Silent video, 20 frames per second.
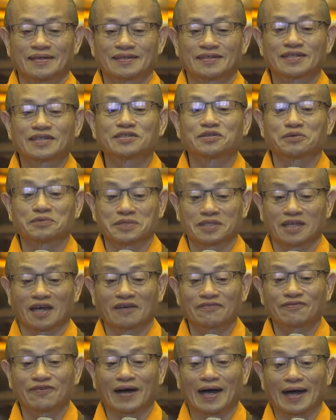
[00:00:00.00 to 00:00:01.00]
这种
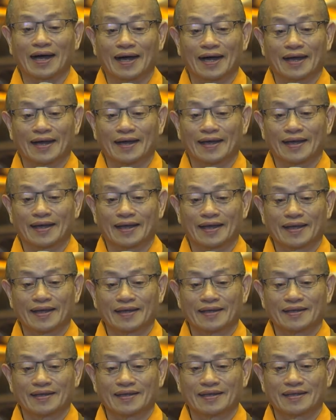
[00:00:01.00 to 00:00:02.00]
想法
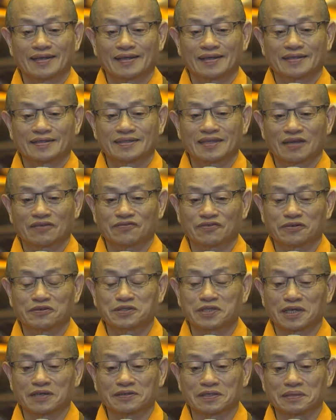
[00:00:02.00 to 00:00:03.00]
在佛
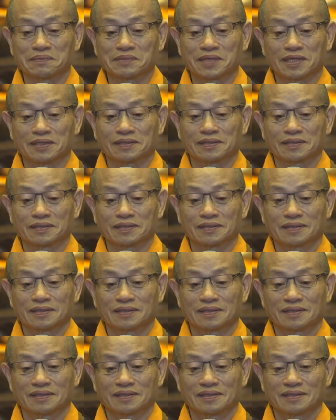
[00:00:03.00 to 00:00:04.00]
教里面
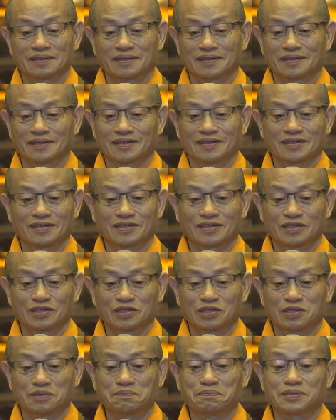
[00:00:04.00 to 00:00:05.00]

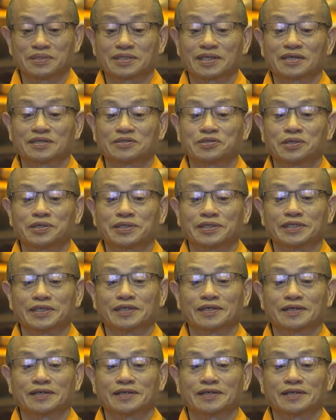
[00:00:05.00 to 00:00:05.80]
是不正确的。